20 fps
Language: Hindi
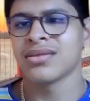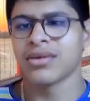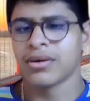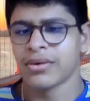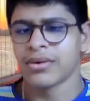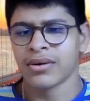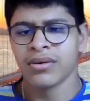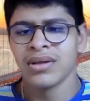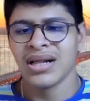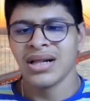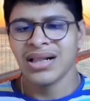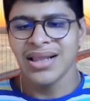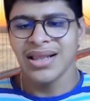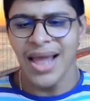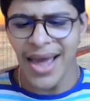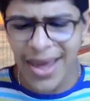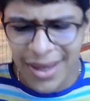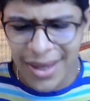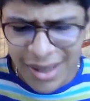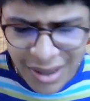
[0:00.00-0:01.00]
तो
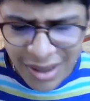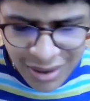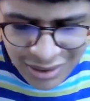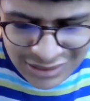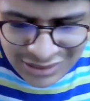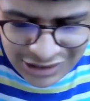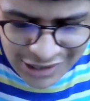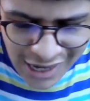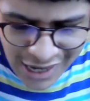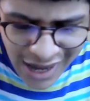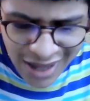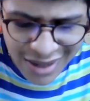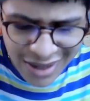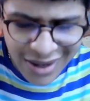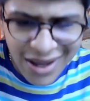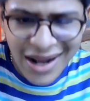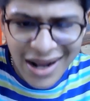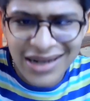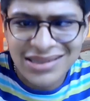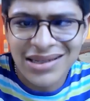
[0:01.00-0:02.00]
लाइक शेयर
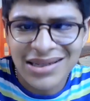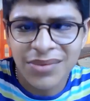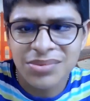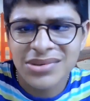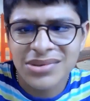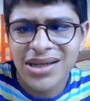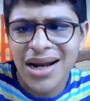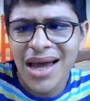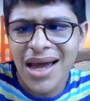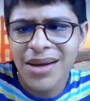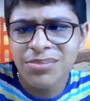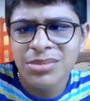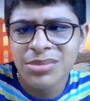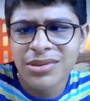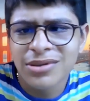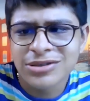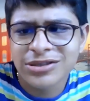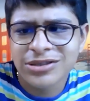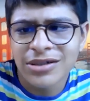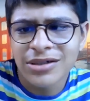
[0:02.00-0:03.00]
एंड सब्सक्राइब
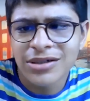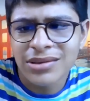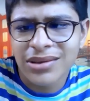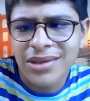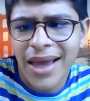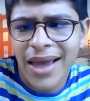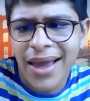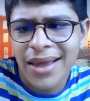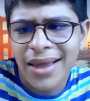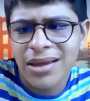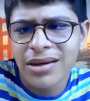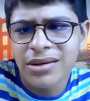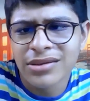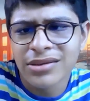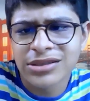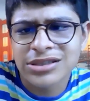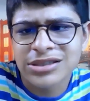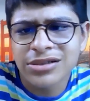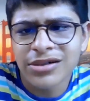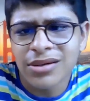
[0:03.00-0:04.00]
दोस्तों थैंक
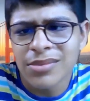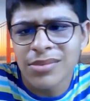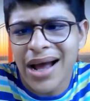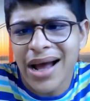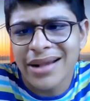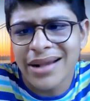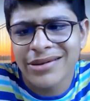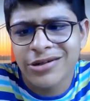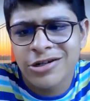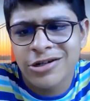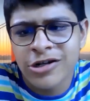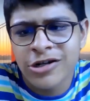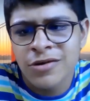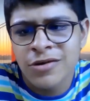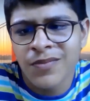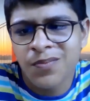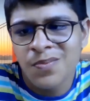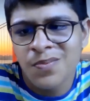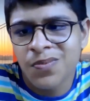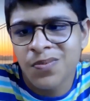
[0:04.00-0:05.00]
यू सो
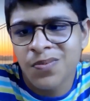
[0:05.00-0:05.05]
मच